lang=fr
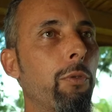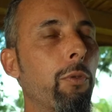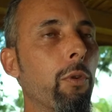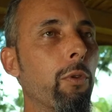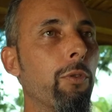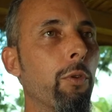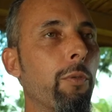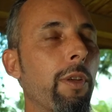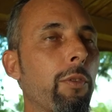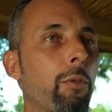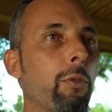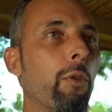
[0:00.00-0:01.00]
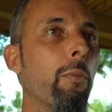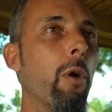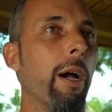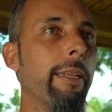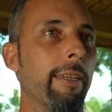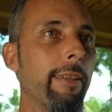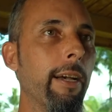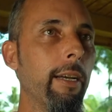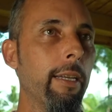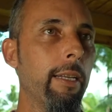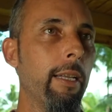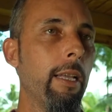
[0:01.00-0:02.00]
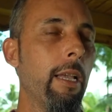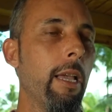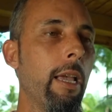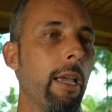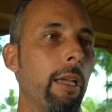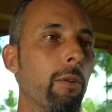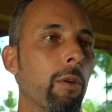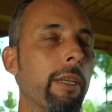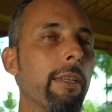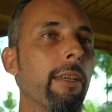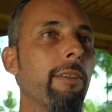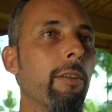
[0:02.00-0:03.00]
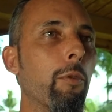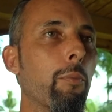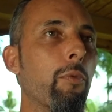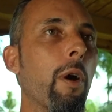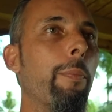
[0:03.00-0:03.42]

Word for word: sur une surface de seulement 1 hectare. Et donc l'idée c'est de pouvoir